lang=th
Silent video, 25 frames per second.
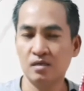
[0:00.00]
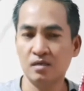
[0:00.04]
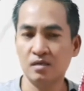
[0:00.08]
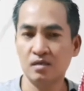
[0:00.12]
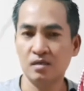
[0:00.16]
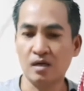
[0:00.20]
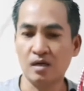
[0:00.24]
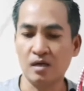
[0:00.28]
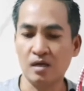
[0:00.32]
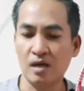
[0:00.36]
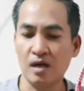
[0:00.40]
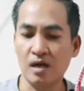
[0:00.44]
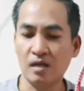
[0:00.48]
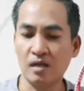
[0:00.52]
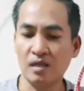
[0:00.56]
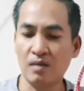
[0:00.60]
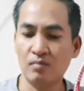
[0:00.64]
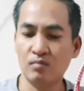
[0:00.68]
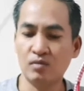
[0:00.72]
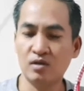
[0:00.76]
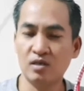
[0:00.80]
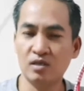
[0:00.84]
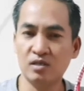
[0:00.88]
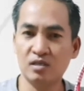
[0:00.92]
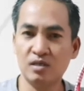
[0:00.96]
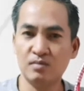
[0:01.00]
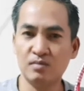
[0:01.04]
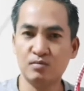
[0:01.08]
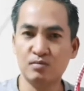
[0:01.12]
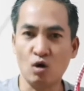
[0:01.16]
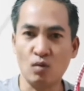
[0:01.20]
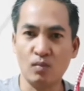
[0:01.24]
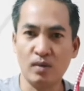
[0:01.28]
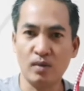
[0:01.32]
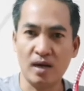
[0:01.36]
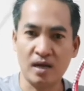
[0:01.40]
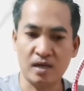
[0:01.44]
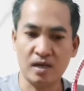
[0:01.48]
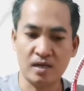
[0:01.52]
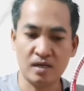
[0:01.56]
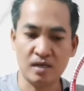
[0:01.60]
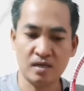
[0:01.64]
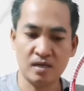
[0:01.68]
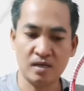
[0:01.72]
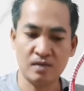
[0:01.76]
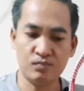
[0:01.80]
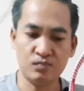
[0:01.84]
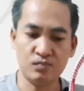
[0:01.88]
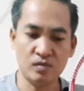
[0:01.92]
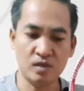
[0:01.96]
ราคาเต็มคือ 12 บาท
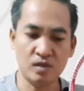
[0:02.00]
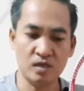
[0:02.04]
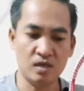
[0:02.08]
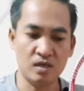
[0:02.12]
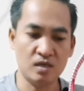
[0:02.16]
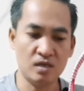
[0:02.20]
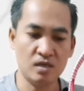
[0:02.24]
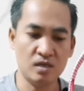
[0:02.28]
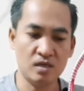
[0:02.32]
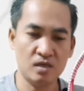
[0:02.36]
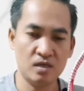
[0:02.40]
นะครับนี่